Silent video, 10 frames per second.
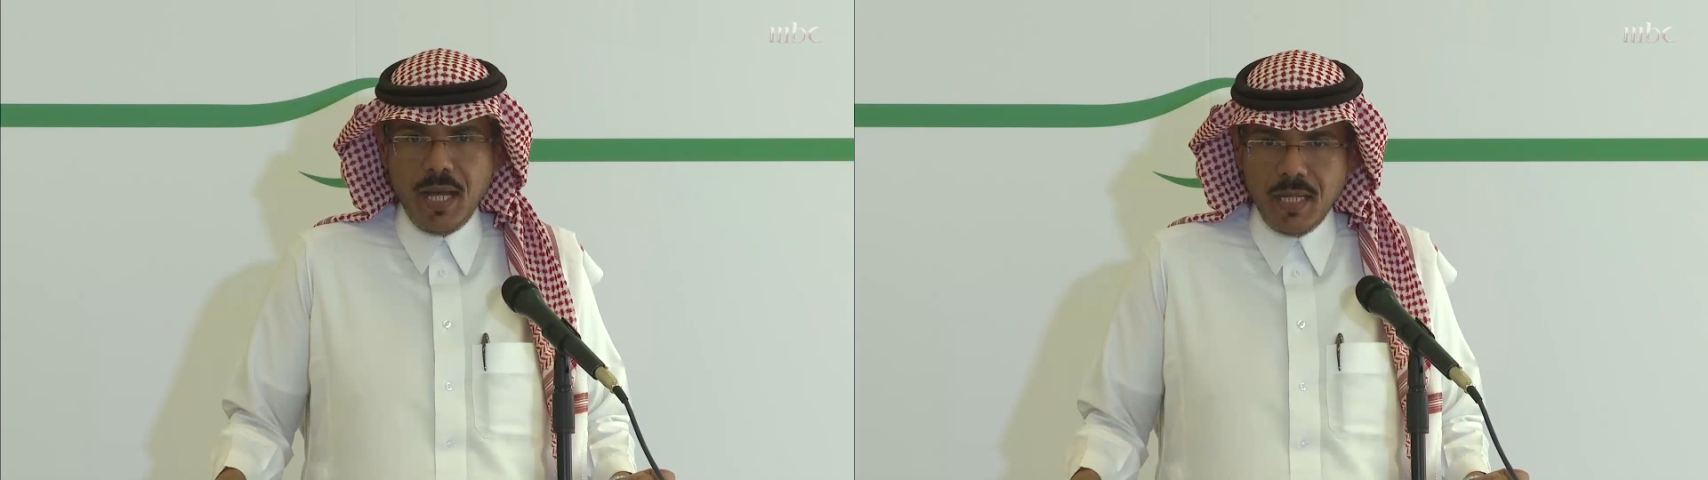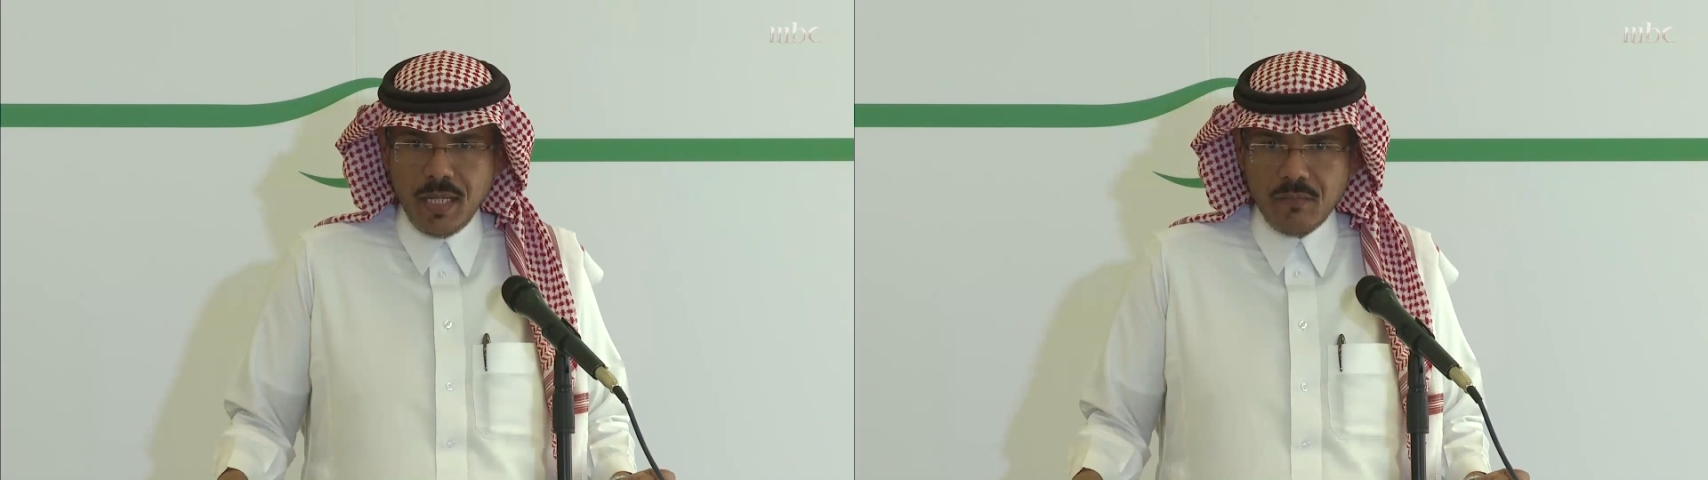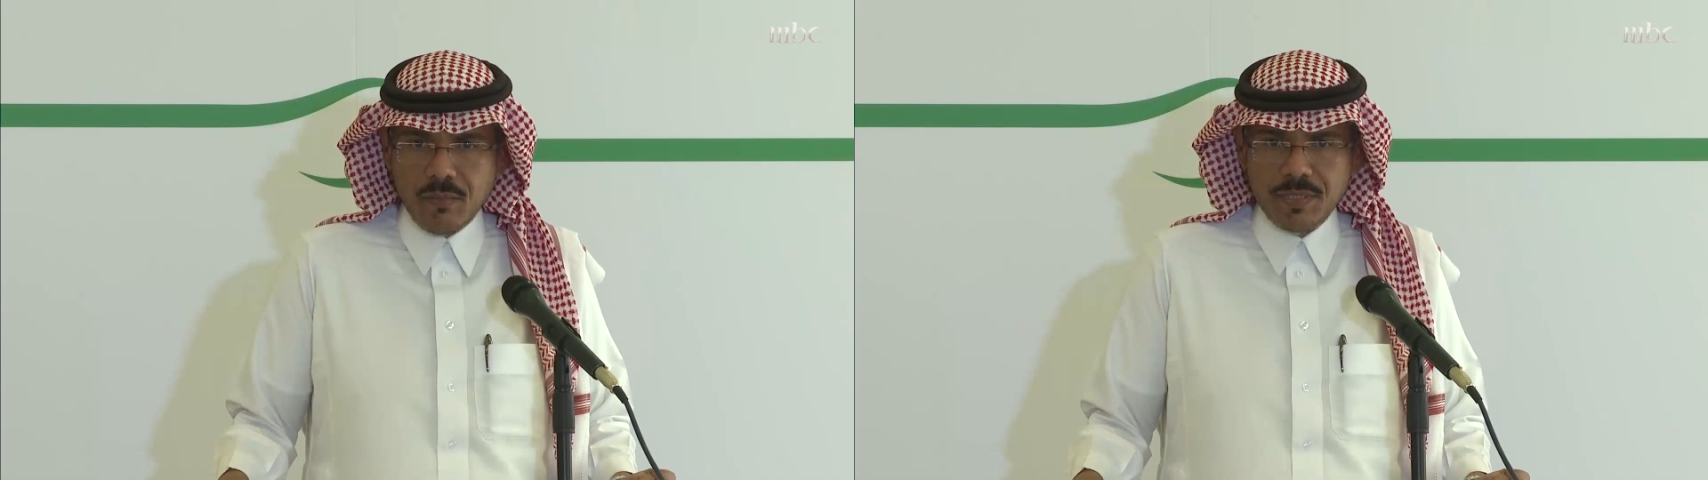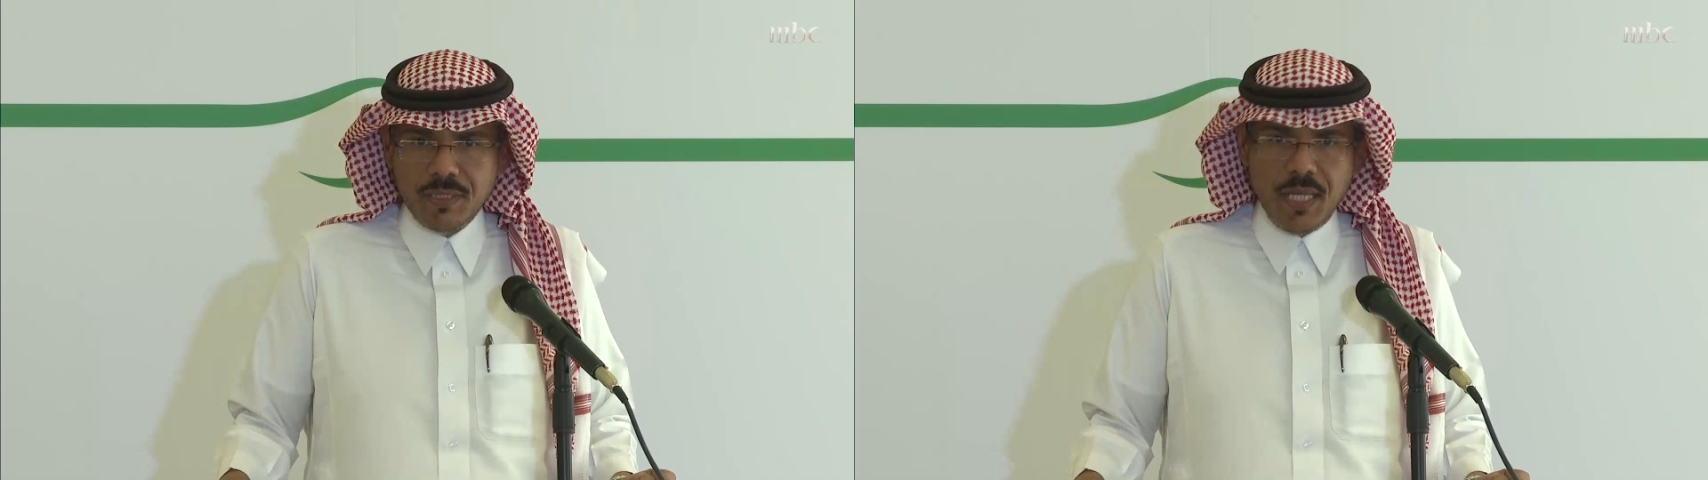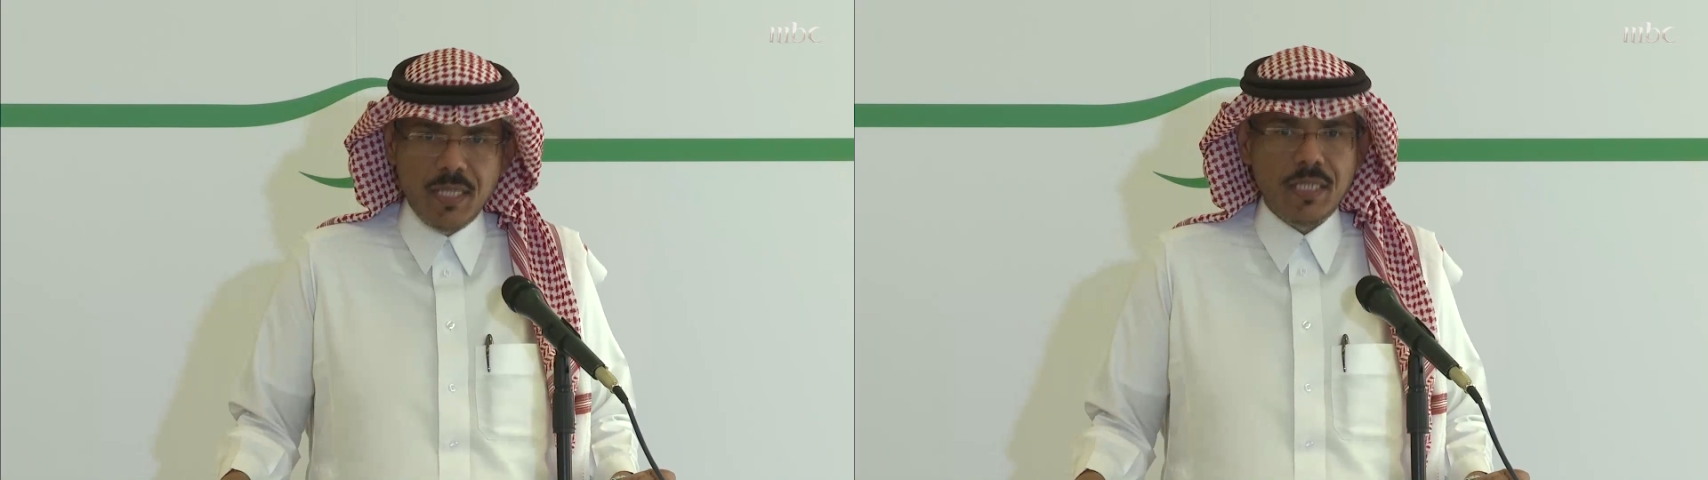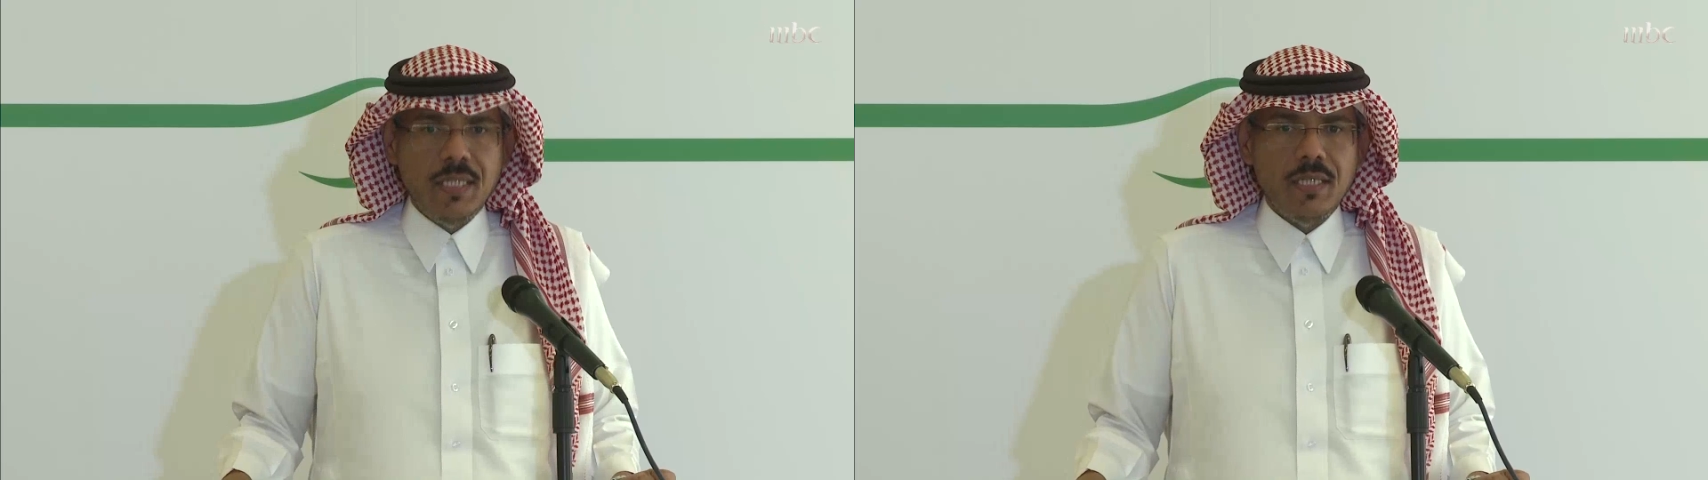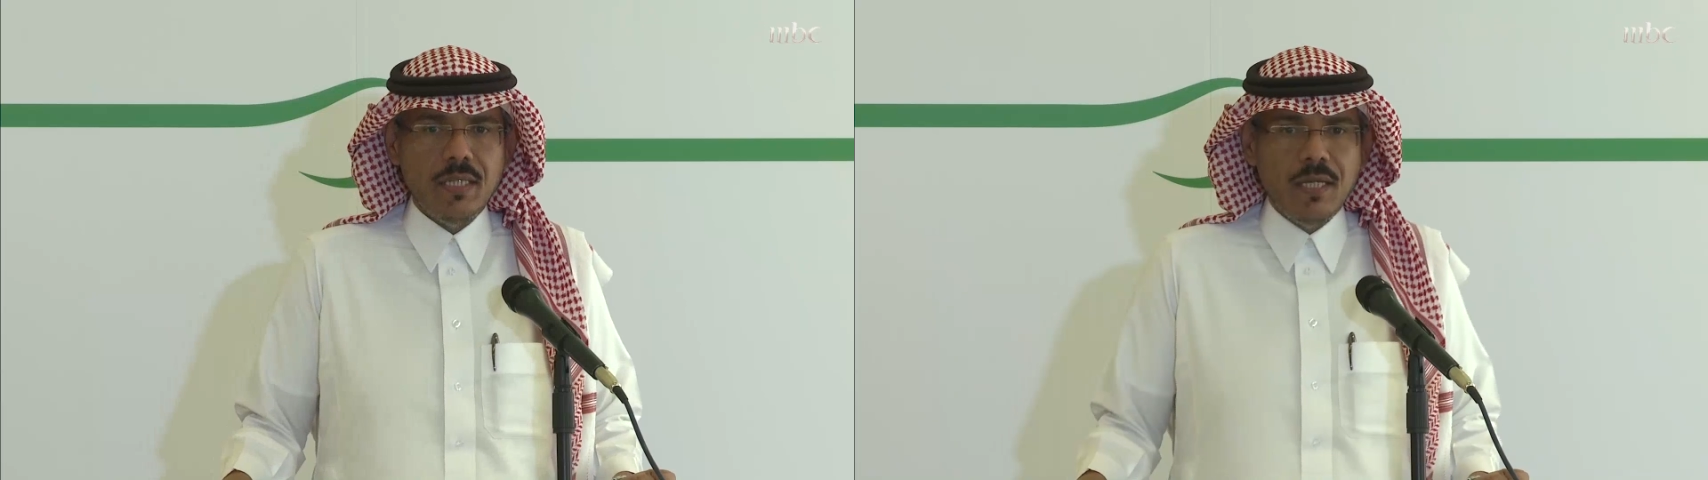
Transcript: حالة وبالتالي